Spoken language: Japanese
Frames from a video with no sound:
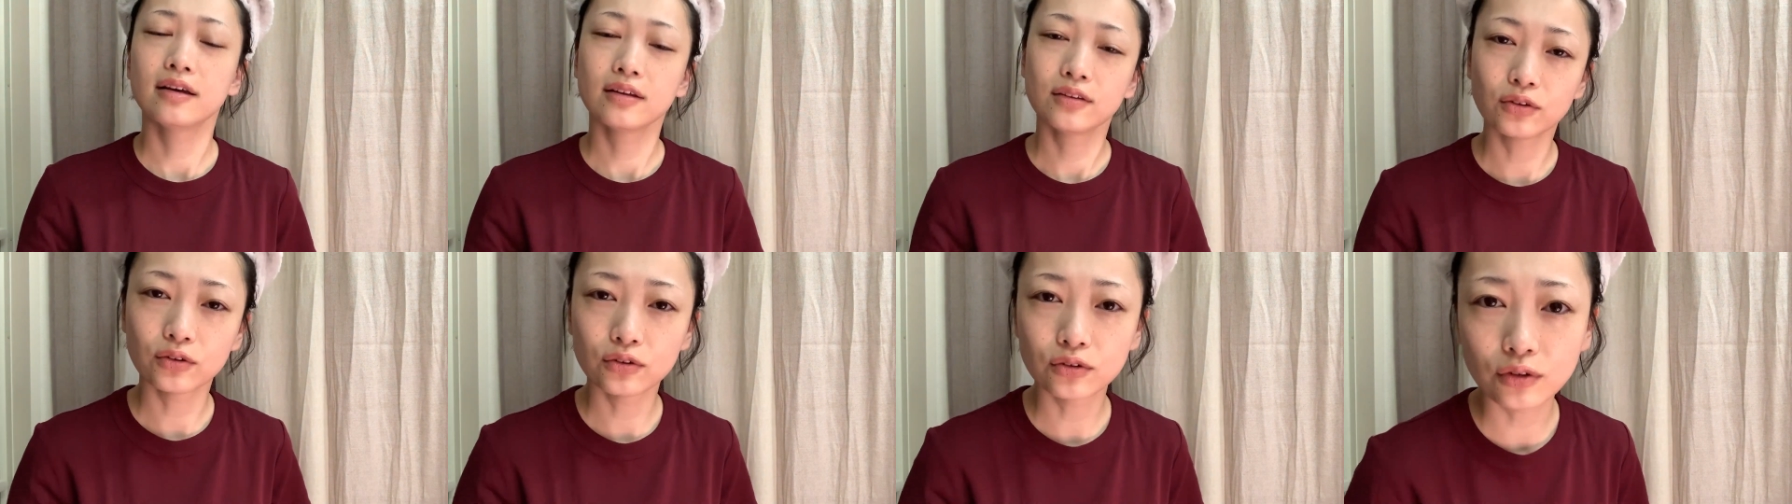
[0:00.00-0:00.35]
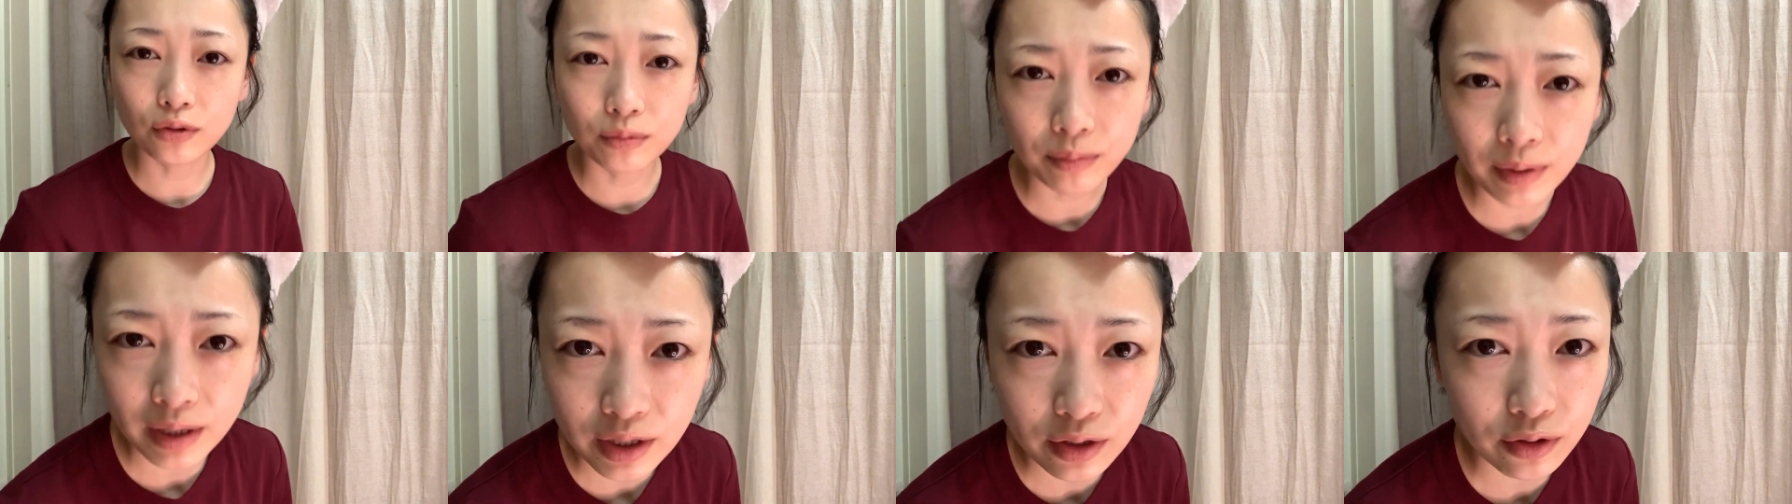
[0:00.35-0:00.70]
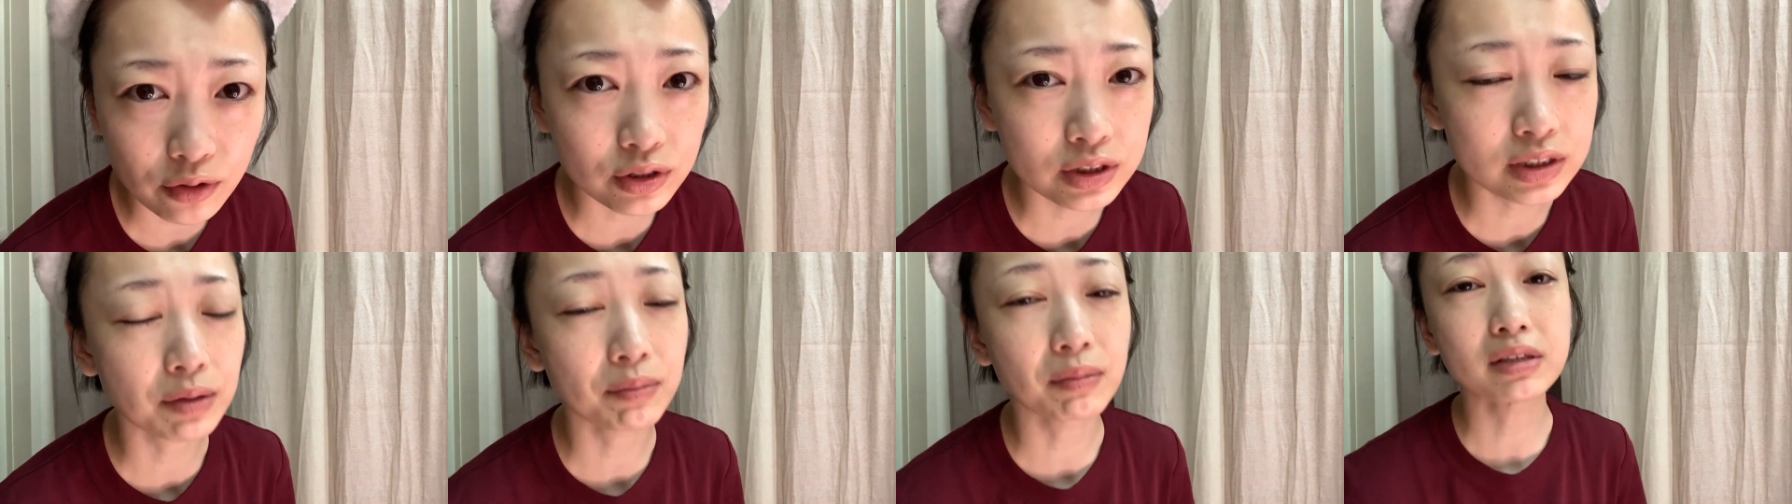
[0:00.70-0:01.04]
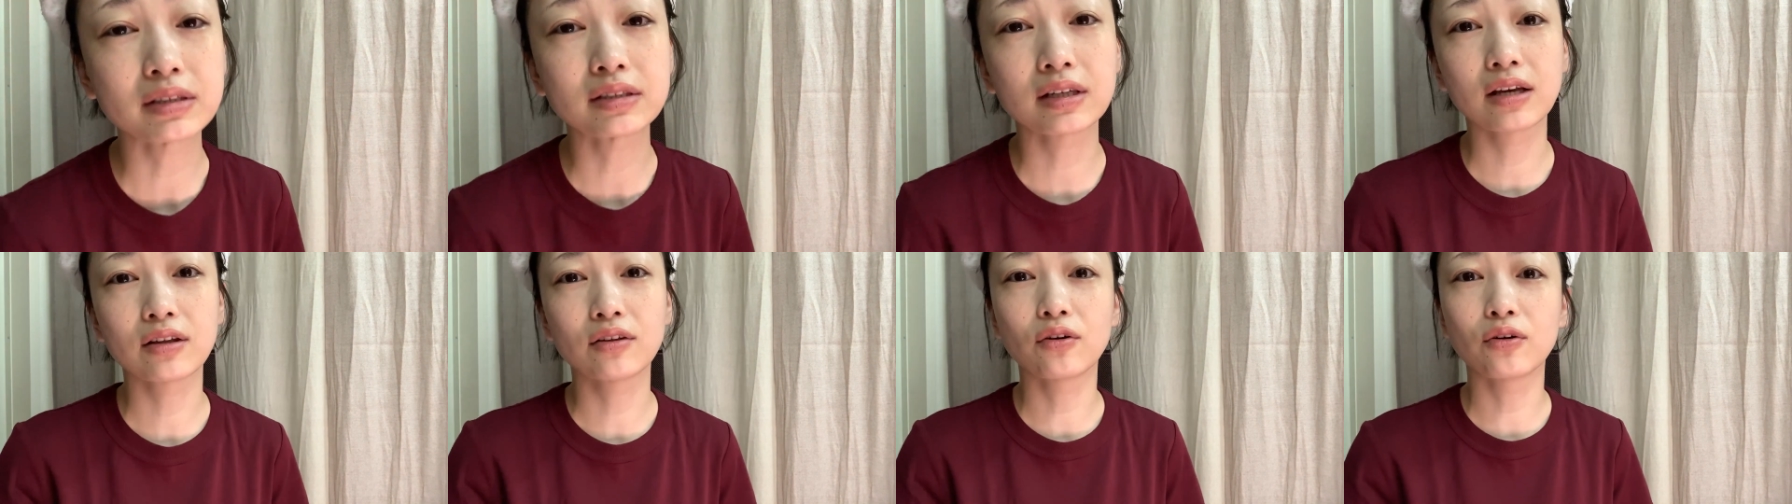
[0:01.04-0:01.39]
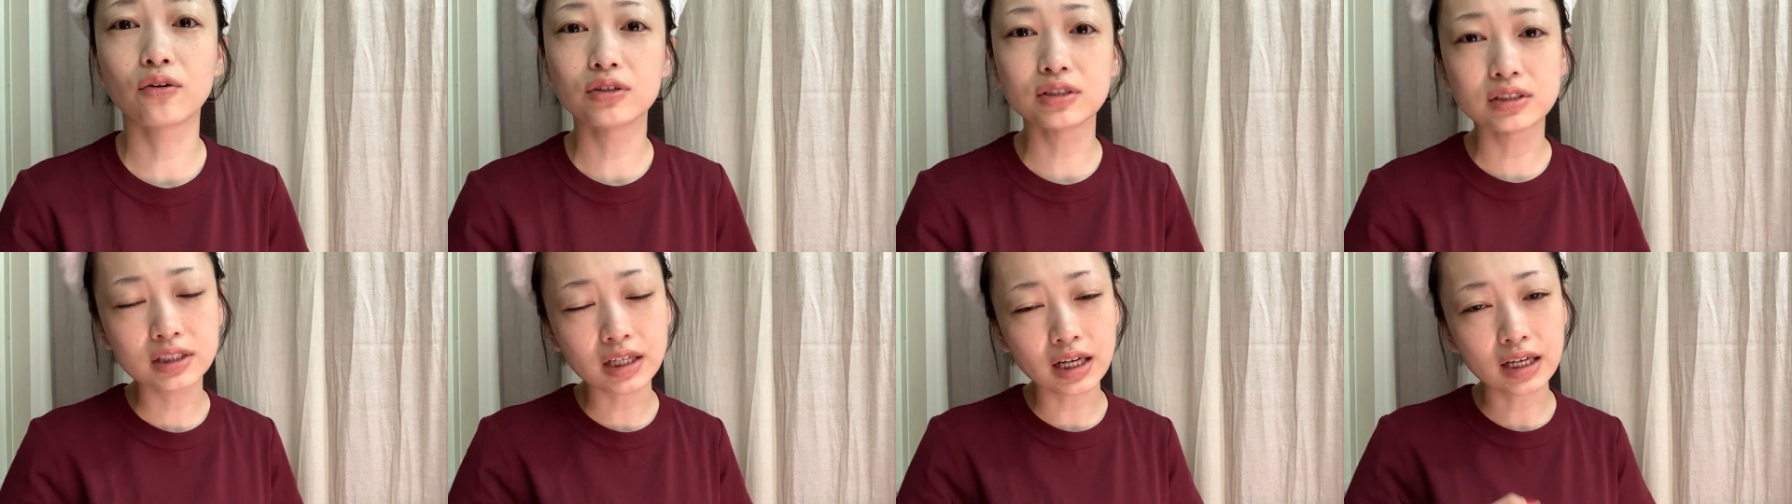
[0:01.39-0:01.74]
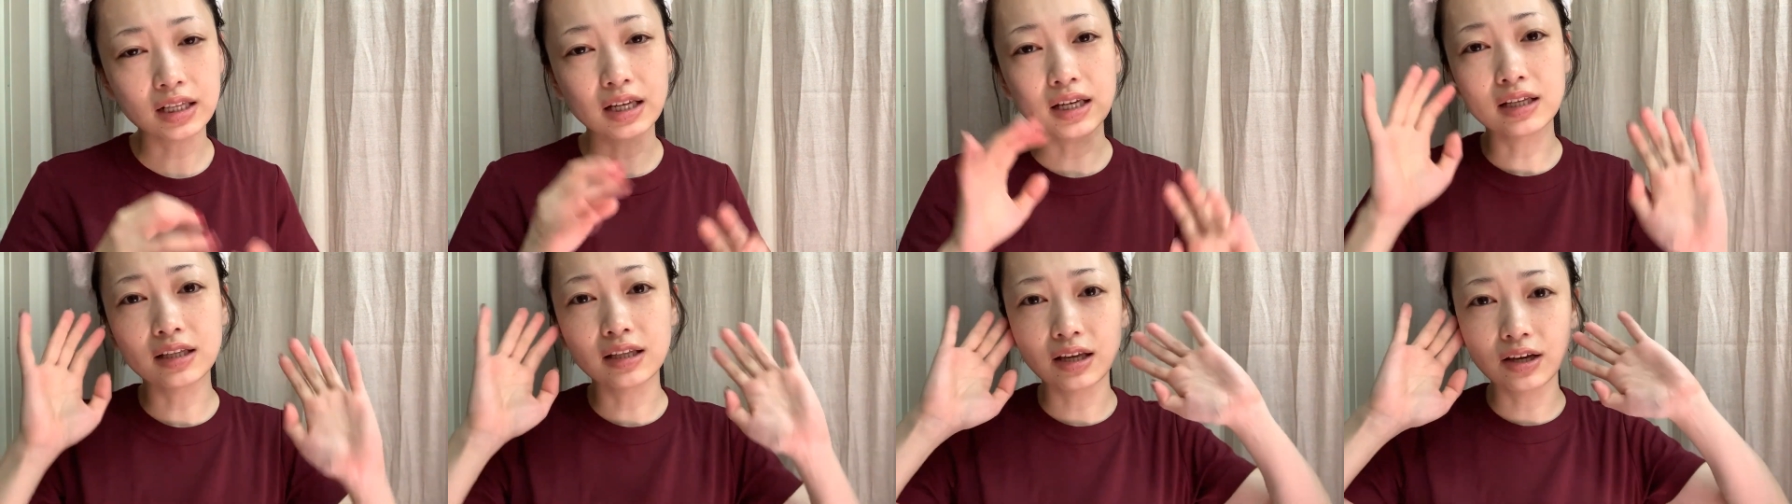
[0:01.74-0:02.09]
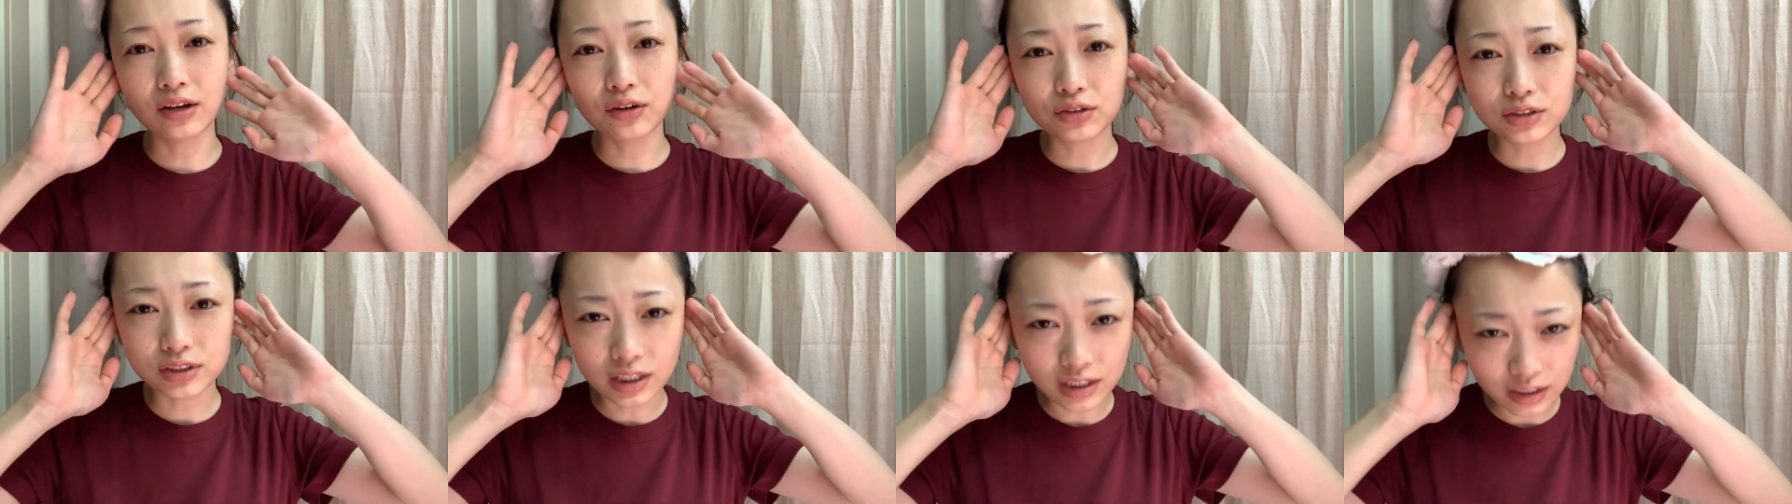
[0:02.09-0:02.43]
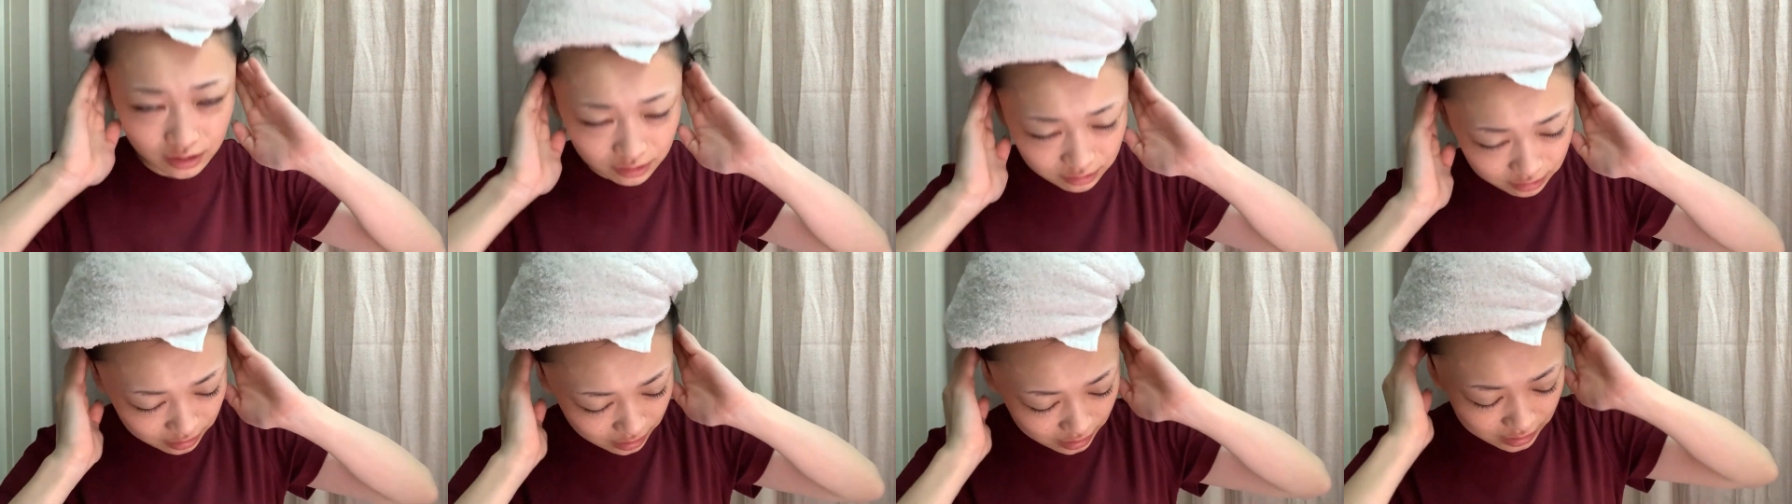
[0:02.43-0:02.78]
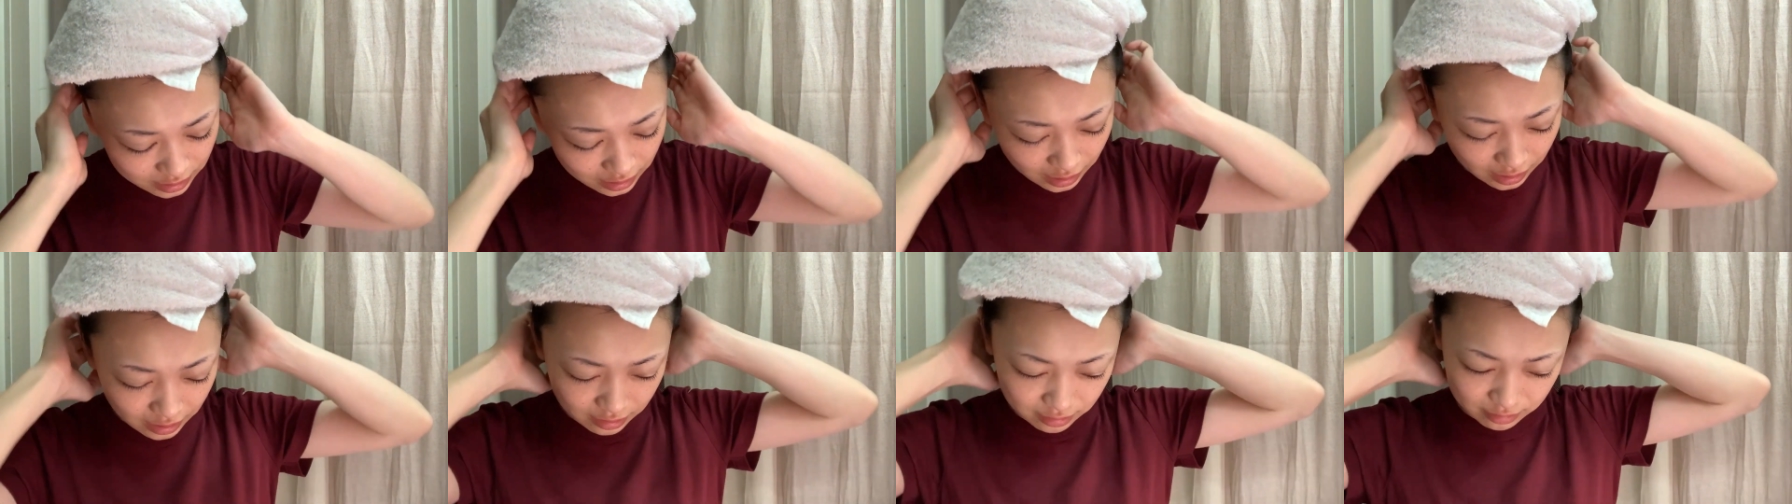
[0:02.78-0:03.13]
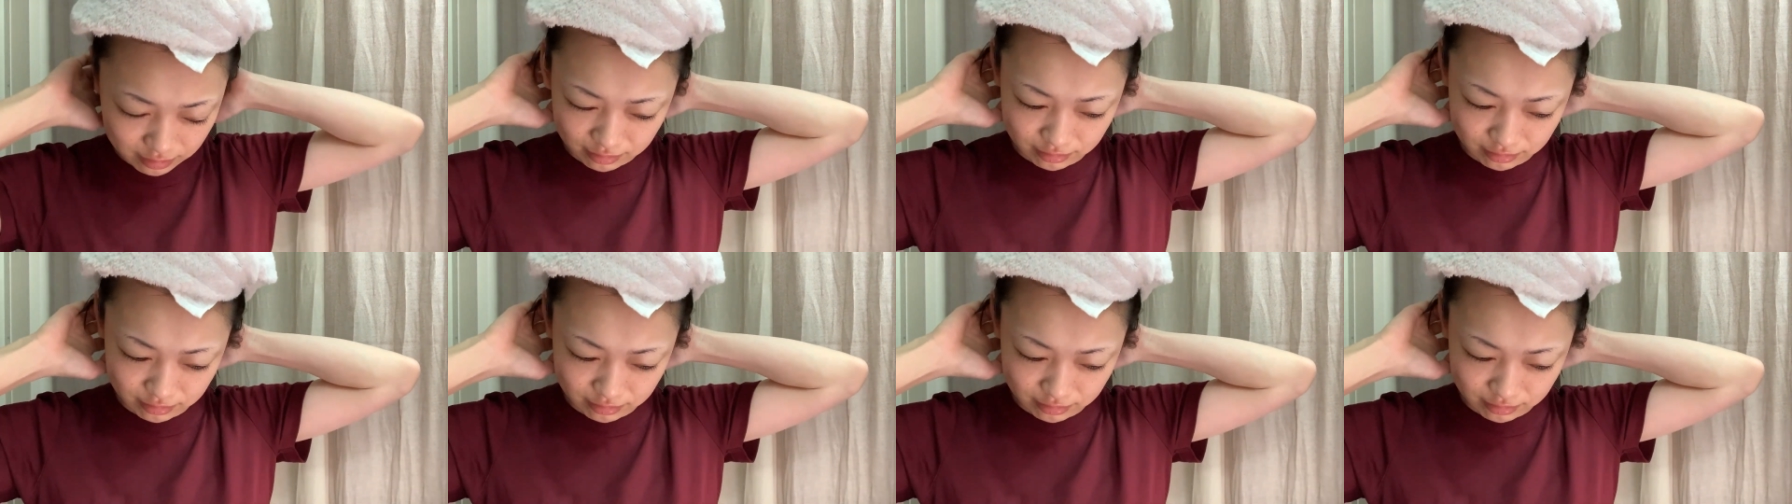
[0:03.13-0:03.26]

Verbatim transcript: どんどん勉強してますけど追いつかないんで教えてください。